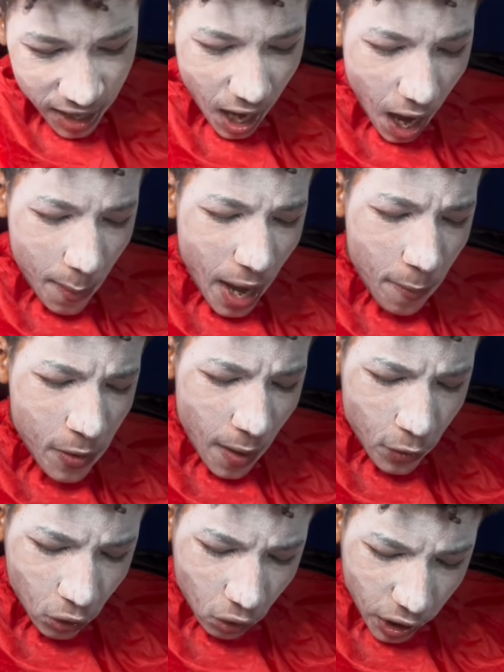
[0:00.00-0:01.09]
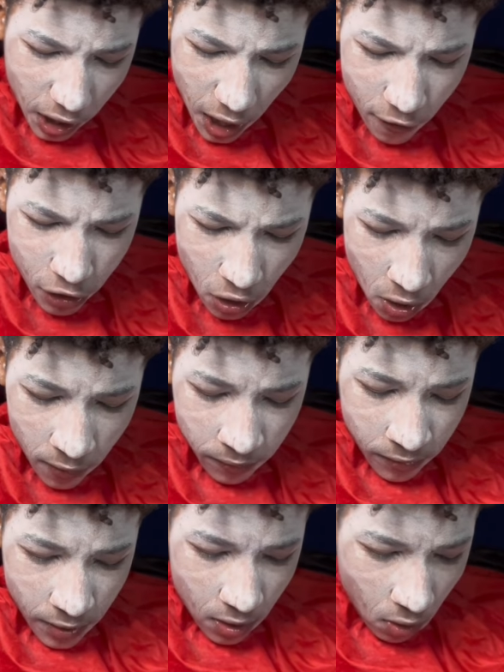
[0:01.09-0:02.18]
यहाँ पे अभी अभी तो देखा वीडियो
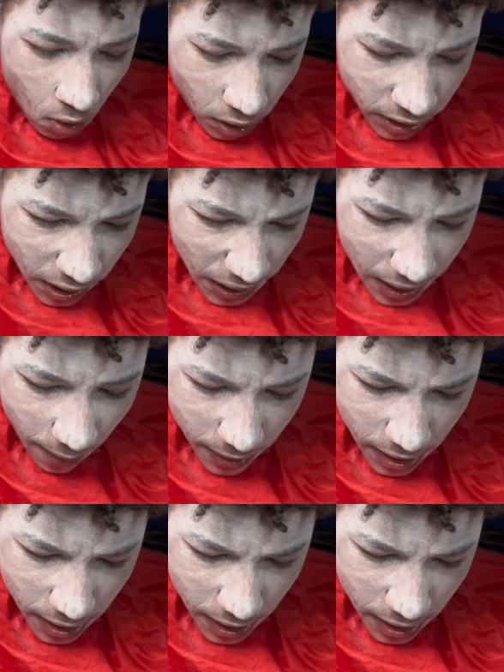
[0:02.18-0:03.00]
और किधर गया भाई